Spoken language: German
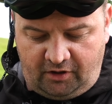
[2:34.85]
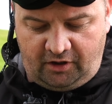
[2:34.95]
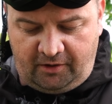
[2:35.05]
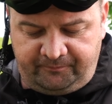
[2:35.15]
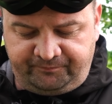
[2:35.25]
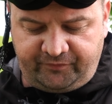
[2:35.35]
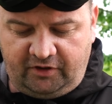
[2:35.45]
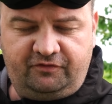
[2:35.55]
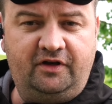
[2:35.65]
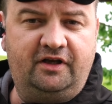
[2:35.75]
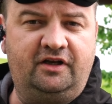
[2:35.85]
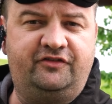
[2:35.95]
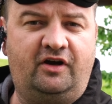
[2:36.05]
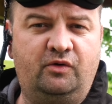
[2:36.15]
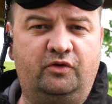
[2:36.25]
Ähm, ich fliege eine
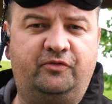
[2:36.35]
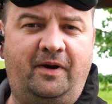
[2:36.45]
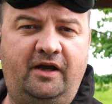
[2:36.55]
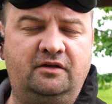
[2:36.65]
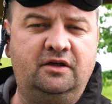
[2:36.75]
Tango 2.